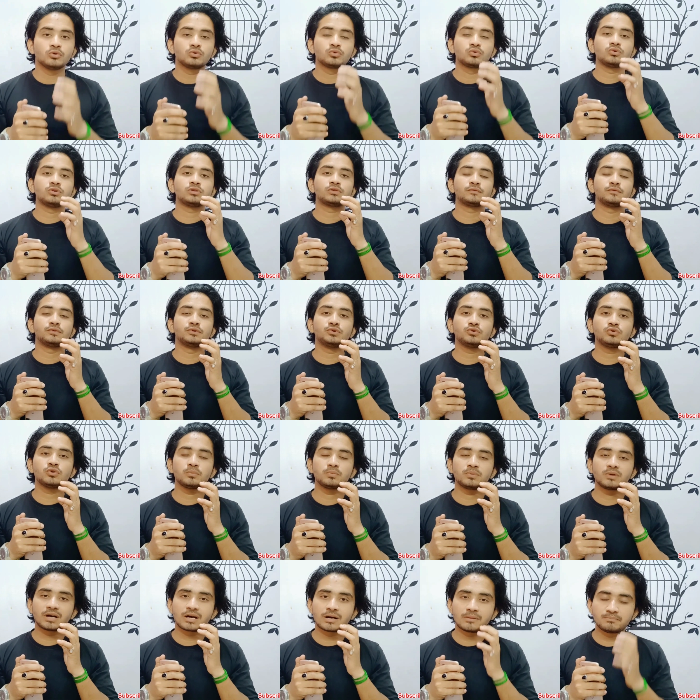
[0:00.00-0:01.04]
तो इस वीडियो को
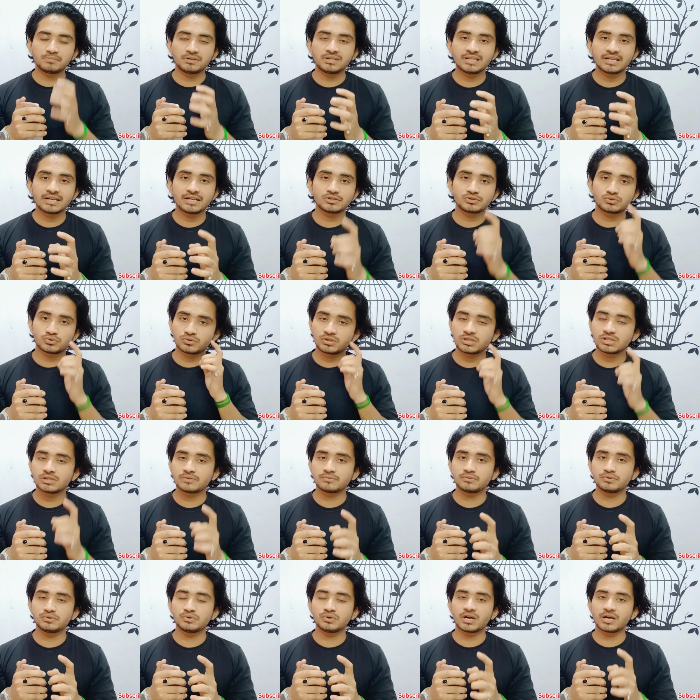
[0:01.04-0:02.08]
पूरा कंप्लीट देखें छोटी सी
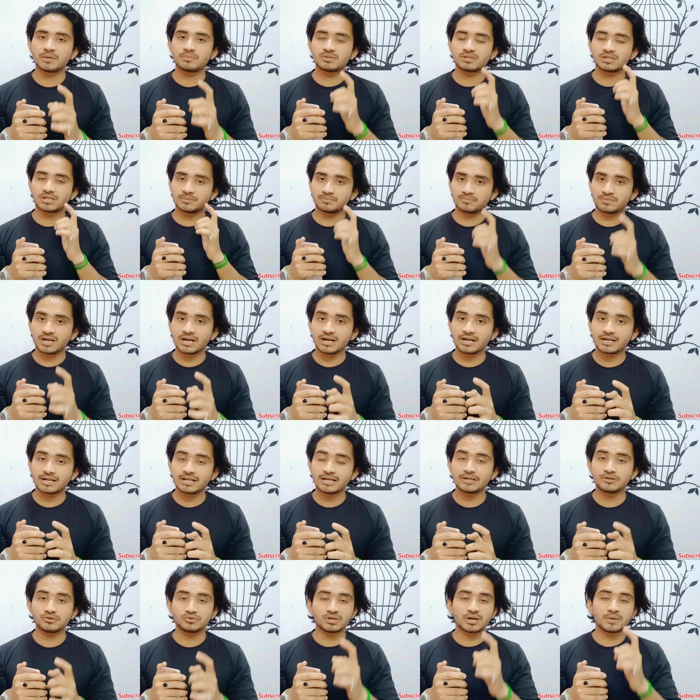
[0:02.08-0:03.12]
वीडियो कहीं भी स्किप ना करें
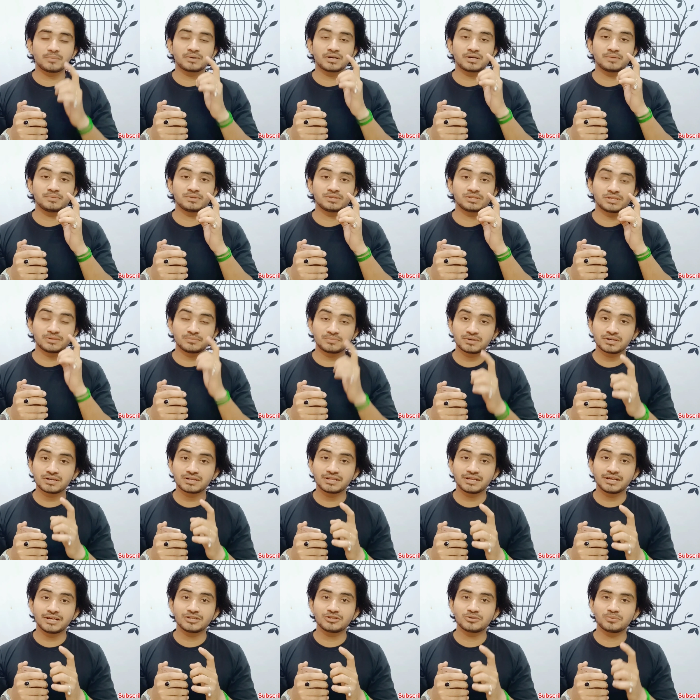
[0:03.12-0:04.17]
क्योंकि आप कहीं भी स्किप कर
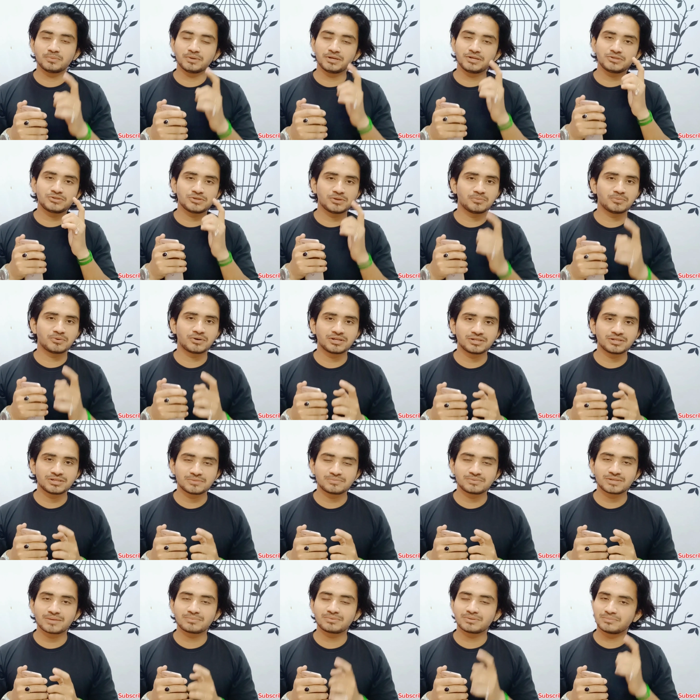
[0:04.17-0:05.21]
देंगे तो मेरी जो इंपॉर्टेंट
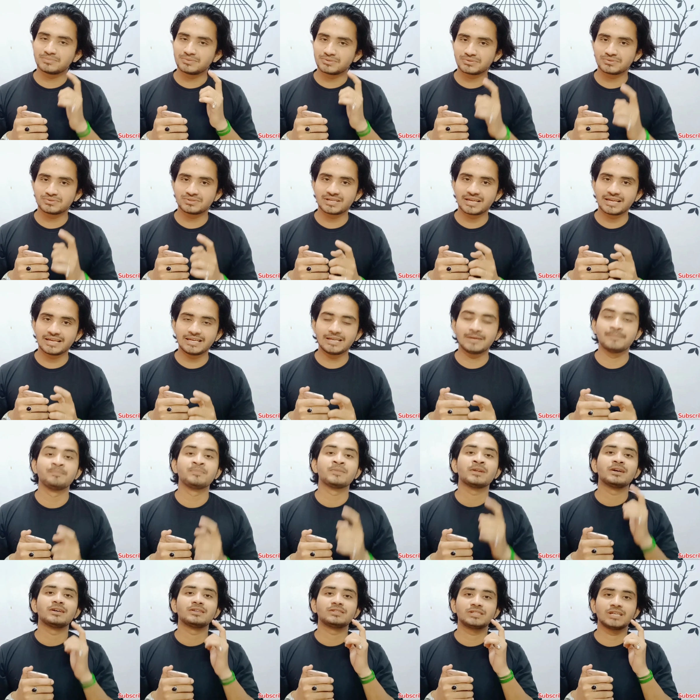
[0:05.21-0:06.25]
टिप्स आपसे मिस हो जाएगी
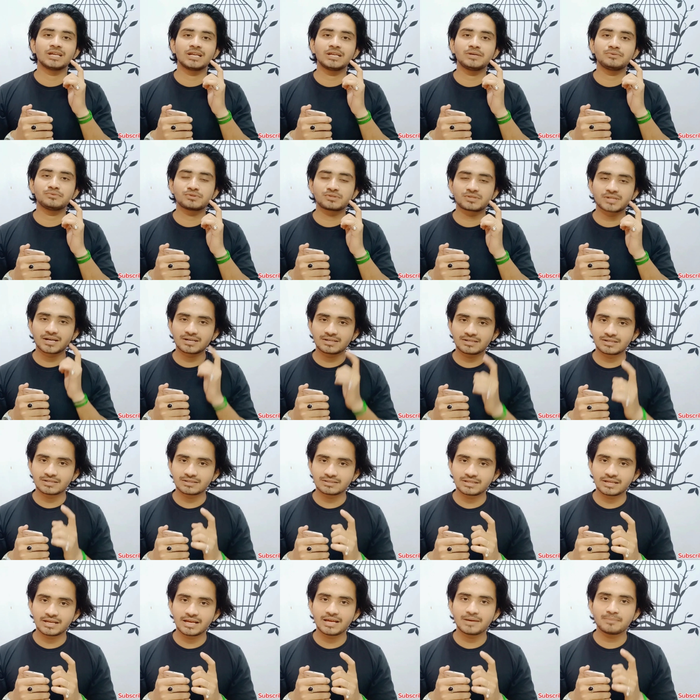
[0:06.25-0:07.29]
चलिए वीडियो स्टार्ट करते
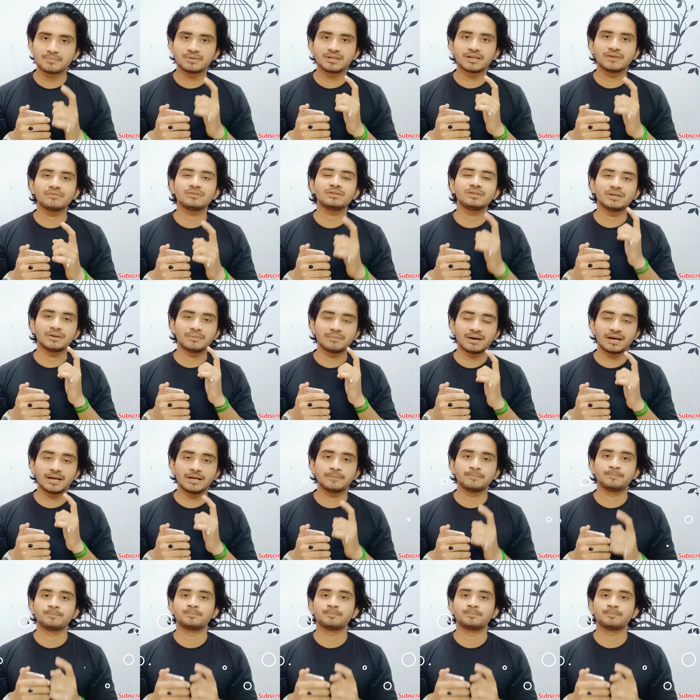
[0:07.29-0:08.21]
हैं बिना कवाए